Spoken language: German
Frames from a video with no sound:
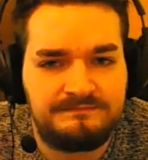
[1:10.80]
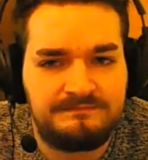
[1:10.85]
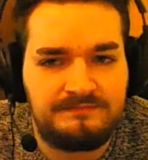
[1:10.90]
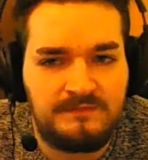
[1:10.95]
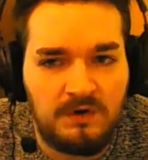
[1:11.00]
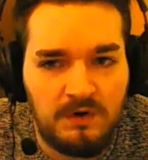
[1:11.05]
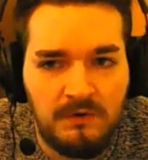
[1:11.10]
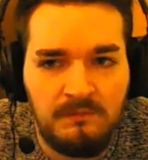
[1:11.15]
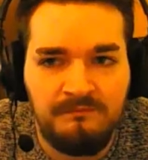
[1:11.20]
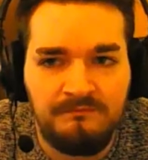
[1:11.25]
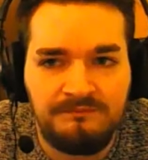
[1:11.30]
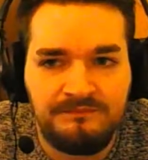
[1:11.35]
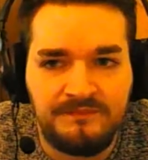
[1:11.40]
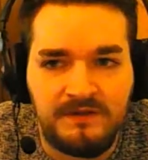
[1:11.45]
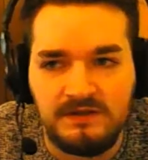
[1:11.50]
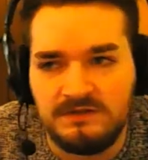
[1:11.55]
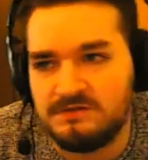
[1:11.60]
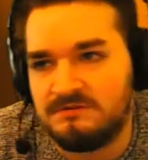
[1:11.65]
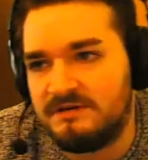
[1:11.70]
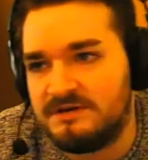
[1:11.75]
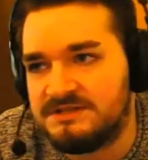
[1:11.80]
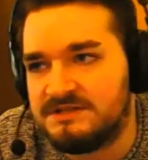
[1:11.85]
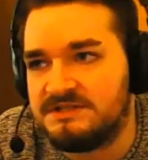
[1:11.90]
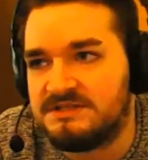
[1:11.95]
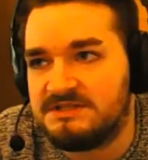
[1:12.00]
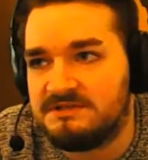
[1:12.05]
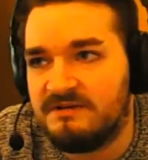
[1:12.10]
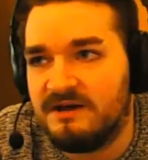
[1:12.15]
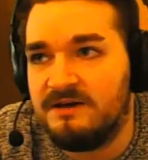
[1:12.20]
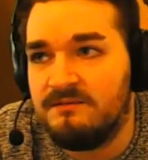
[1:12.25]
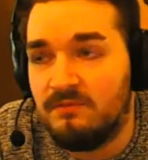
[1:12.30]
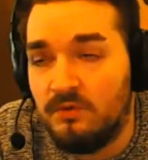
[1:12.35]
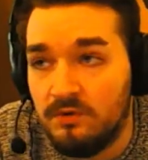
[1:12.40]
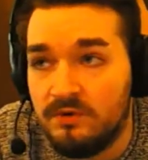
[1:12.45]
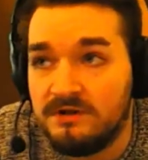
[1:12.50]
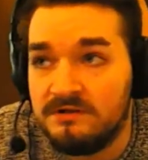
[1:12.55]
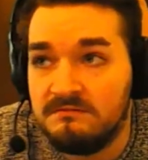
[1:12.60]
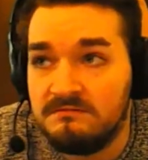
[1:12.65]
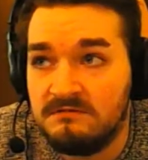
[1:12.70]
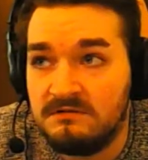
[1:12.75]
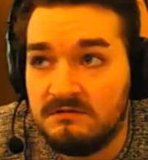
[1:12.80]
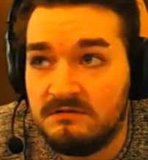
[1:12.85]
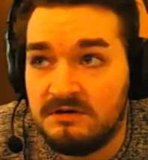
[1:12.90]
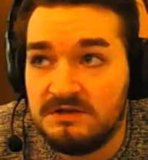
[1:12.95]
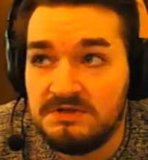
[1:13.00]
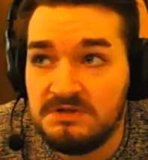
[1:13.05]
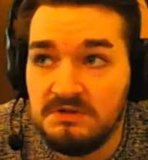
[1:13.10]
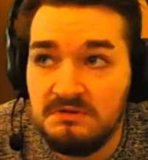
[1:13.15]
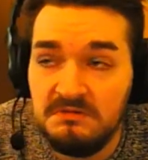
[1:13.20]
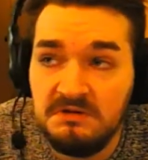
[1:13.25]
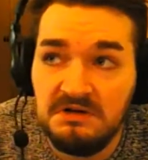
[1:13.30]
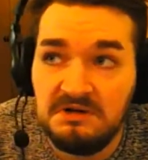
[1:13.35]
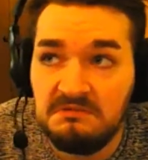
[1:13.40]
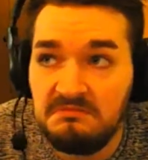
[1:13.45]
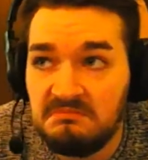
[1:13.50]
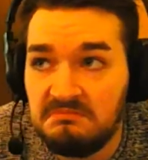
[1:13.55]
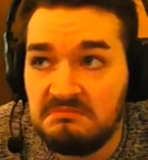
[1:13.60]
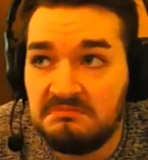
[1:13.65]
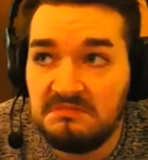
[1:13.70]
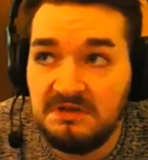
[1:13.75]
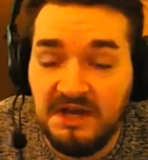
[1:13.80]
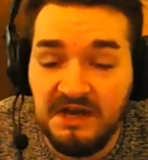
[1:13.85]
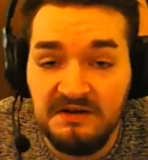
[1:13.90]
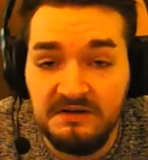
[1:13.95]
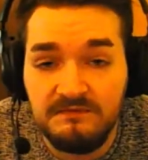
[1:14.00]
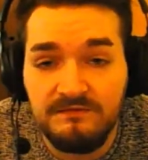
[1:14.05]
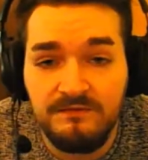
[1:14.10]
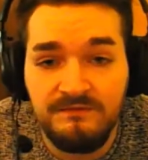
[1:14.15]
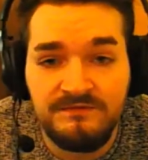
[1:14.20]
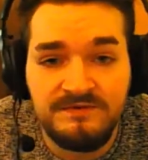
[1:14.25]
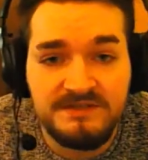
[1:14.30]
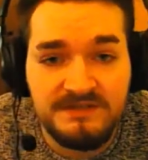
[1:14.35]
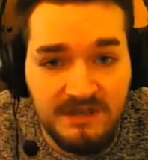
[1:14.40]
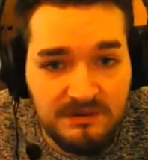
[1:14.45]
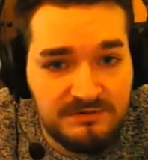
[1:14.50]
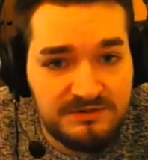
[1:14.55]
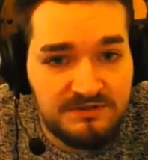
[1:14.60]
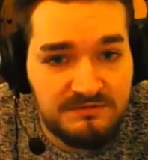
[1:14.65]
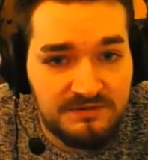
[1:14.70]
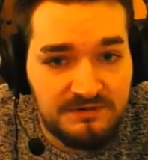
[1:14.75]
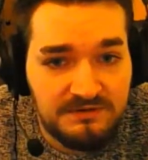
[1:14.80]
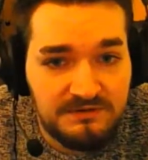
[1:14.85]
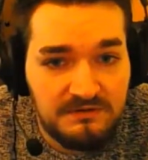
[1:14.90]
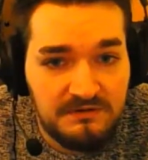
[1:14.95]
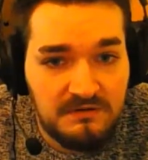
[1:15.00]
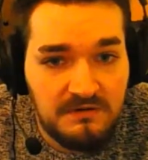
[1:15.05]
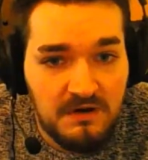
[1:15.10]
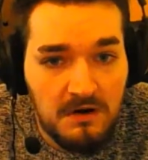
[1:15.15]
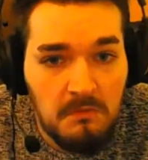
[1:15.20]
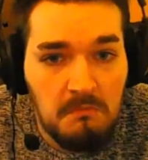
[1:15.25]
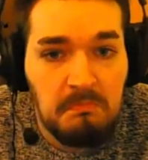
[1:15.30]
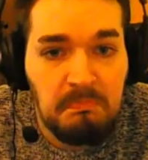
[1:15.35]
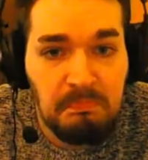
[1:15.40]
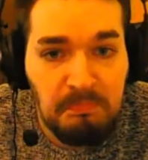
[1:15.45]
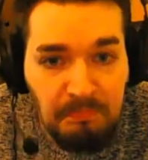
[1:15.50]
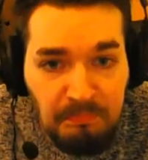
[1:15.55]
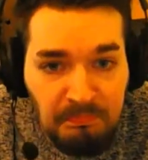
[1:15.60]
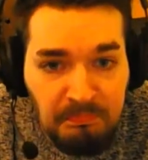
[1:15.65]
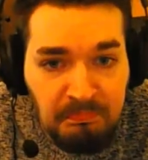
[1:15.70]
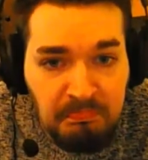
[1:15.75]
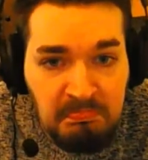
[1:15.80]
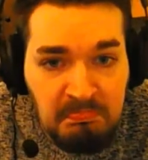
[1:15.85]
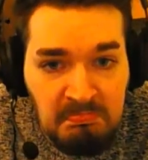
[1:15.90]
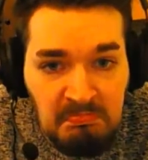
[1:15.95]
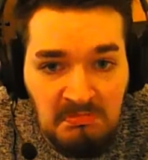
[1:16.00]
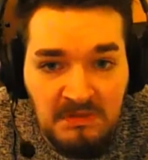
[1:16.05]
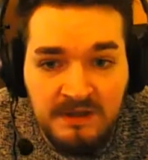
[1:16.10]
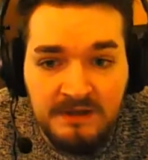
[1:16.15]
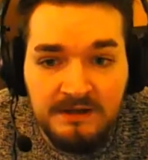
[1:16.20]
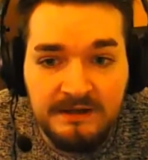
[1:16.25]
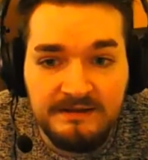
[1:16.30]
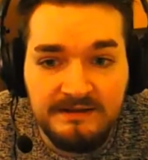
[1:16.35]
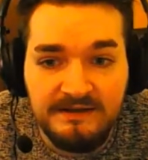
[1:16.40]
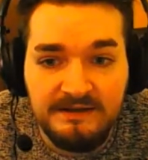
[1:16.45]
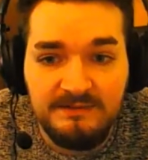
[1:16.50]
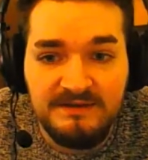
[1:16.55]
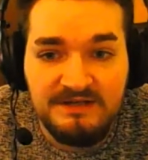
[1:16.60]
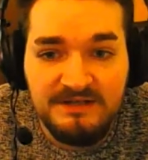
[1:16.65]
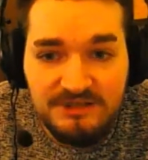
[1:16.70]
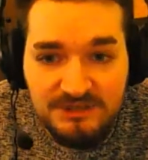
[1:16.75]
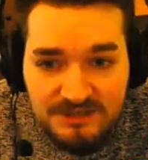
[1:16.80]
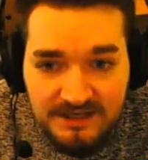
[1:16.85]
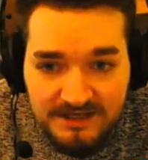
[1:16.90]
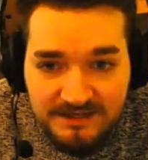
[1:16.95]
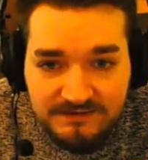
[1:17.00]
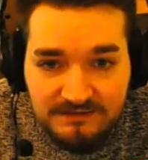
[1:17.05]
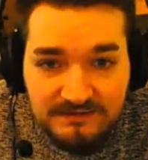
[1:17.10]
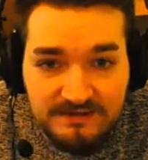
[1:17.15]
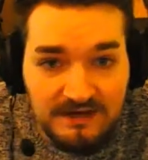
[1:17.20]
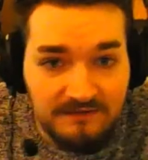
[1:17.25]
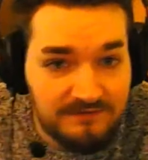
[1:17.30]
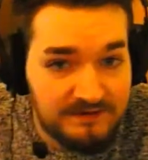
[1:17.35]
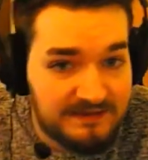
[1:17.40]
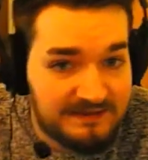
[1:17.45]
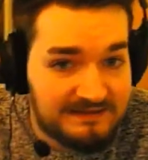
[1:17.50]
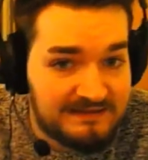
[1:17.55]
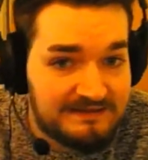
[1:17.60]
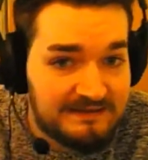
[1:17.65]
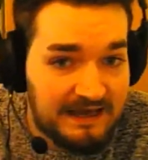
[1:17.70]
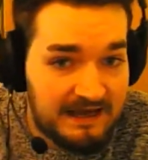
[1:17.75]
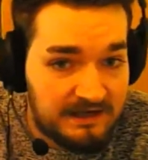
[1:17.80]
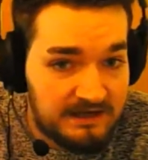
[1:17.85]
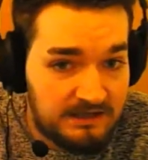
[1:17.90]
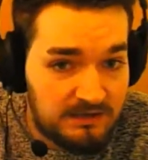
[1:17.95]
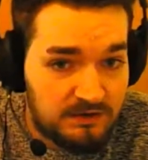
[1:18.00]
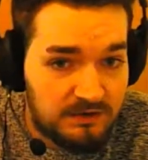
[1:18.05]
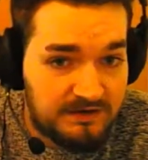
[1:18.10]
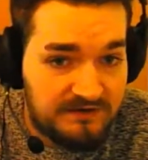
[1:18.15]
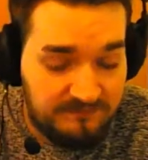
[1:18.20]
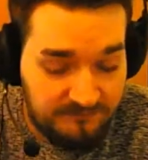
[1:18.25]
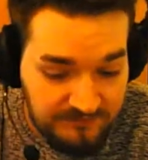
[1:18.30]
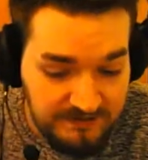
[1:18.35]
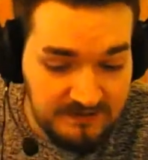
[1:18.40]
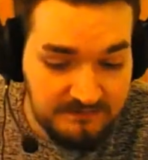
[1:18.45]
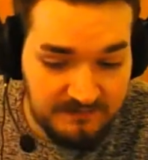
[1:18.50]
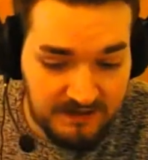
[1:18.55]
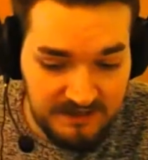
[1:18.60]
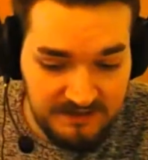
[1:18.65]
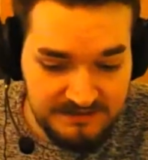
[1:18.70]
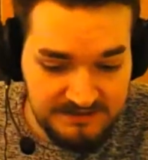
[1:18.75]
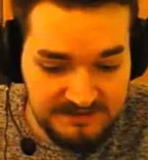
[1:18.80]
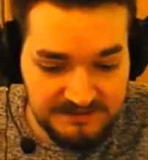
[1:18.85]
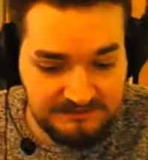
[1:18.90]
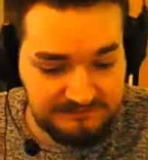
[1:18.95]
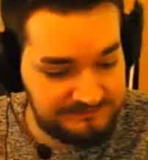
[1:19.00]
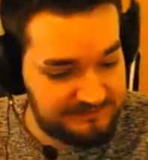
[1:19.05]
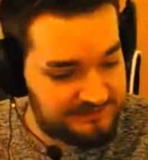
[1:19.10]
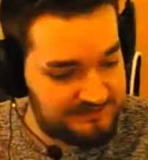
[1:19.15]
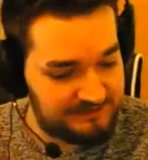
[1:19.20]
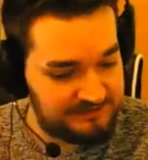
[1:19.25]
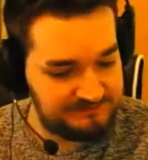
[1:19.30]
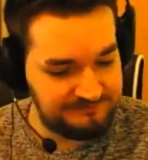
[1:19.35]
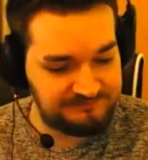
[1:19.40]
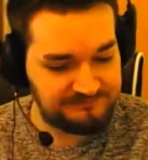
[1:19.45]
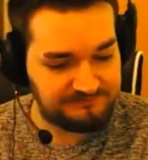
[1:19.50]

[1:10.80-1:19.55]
Ja, also quasi in zwei Monaten quasi über 350 Abos gemacht. Denke ich mir nicht schlecht. Und dafür danke ich euch vielmals. Ja?